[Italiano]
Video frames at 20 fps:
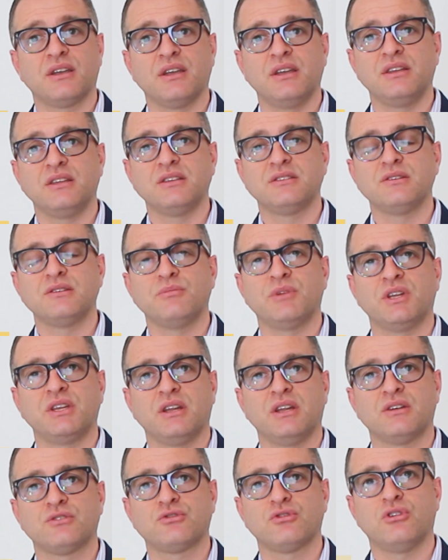che inizia in
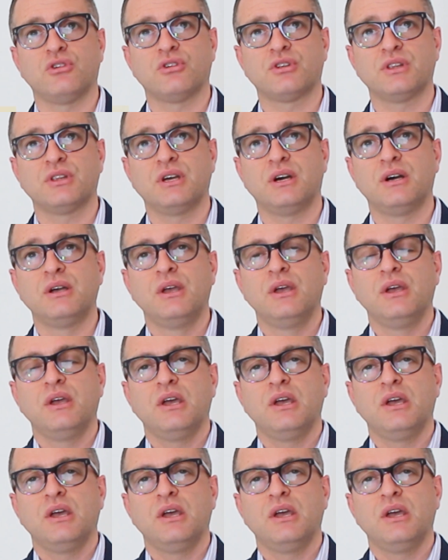maniera sorda